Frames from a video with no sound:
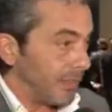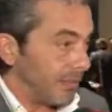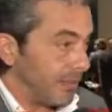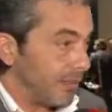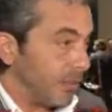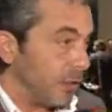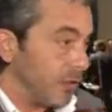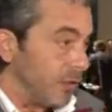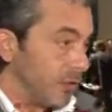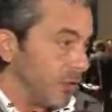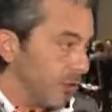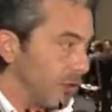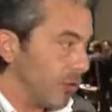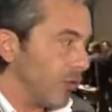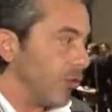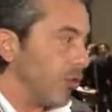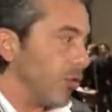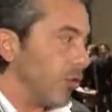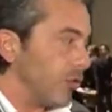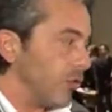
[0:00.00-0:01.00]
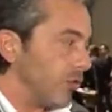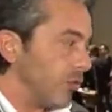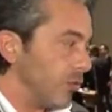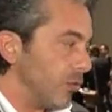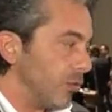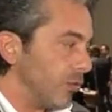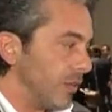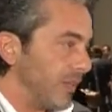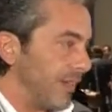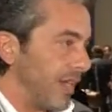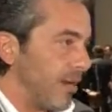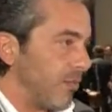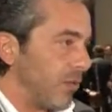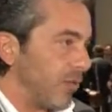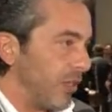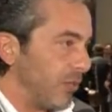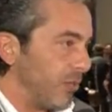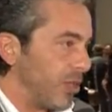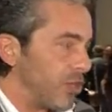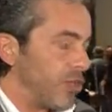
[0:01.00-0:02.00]
non solo non, non, siamo
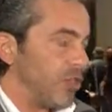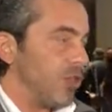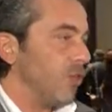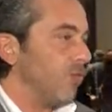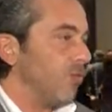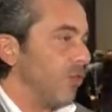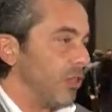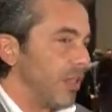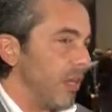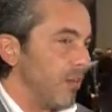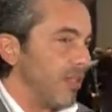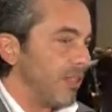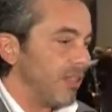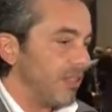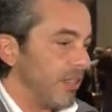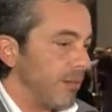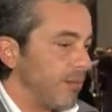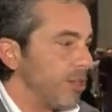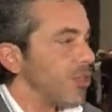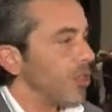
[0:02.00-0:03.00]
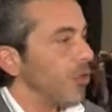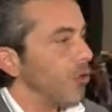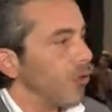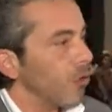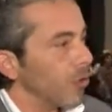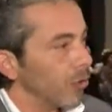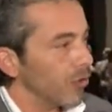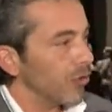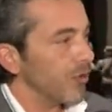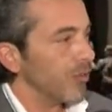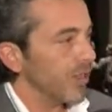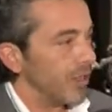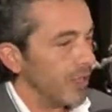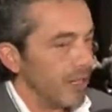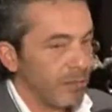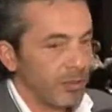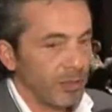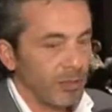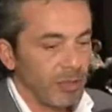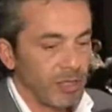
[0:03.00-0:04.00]
nemici, non vogliamo essere nemici e non
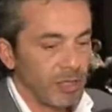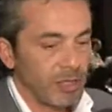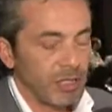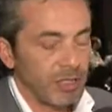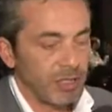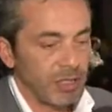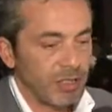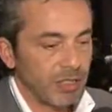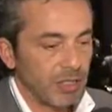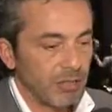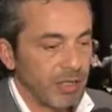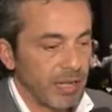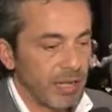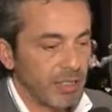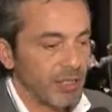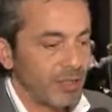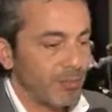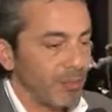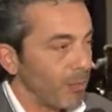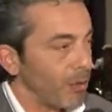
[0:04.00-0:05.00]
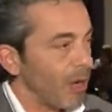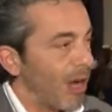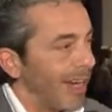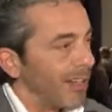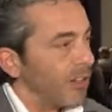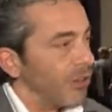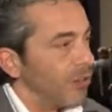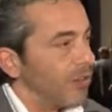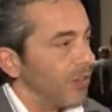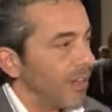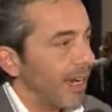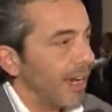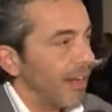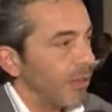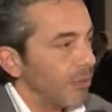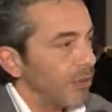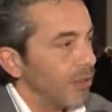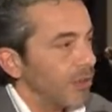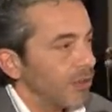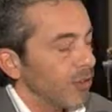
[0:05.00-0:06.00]
consideriamo nemici di agenzie di viaggi, proprio al
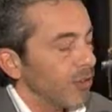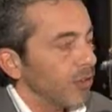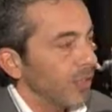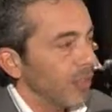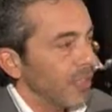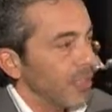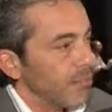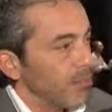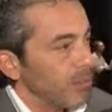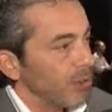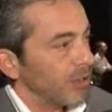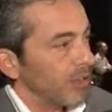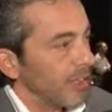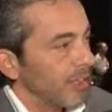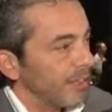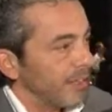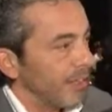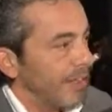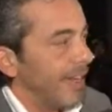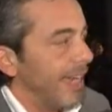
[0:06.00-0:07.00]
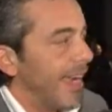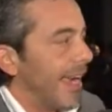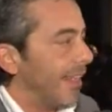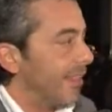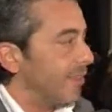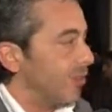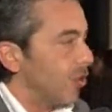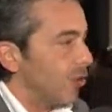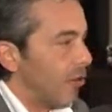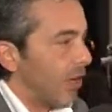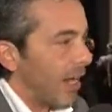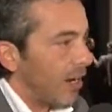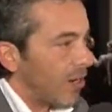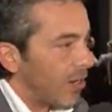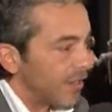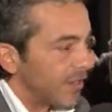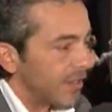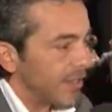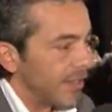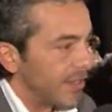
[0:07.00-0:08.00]
contrario, per noi sono degli importanti alleati, sono la
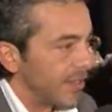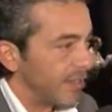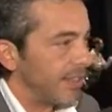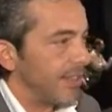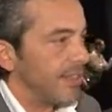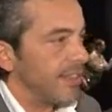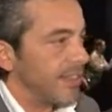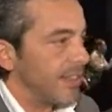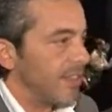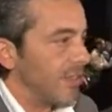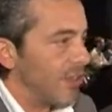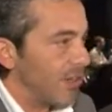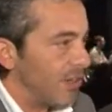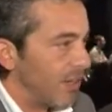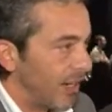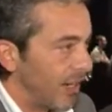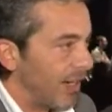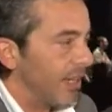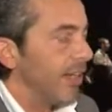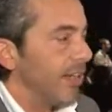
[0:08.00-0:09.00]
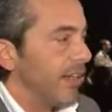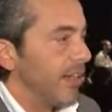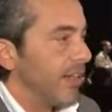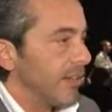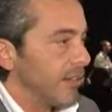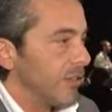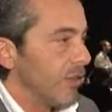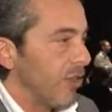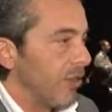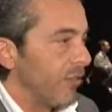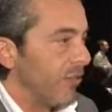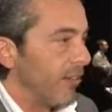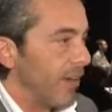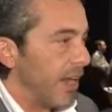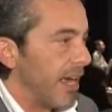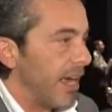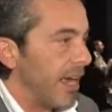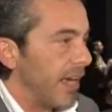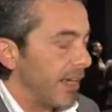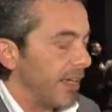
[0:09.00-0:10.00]
nostra estensione
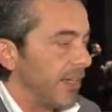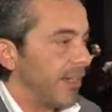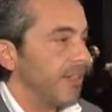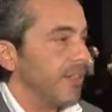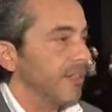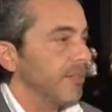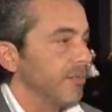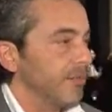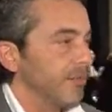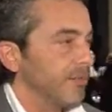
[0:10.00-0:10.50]
sull'offline.